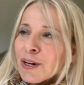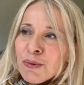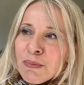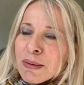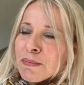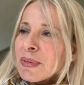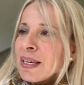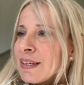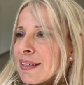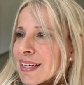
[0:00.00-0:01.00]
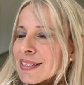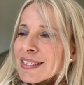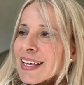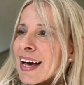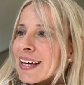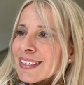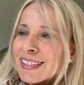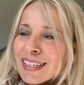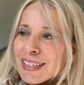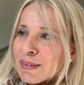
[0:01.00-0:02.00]
con bambini,
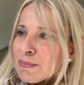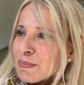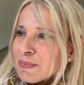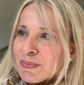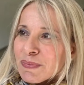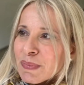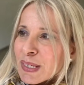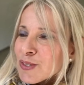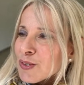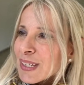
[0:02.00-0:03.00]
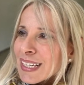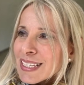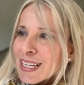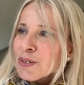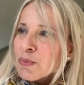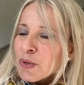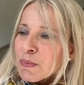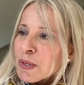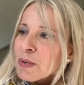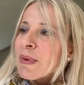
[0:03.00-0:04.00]
anziani, mm, persone che stanno più
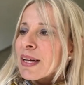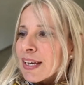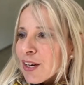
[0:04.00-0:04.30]
o meno bene,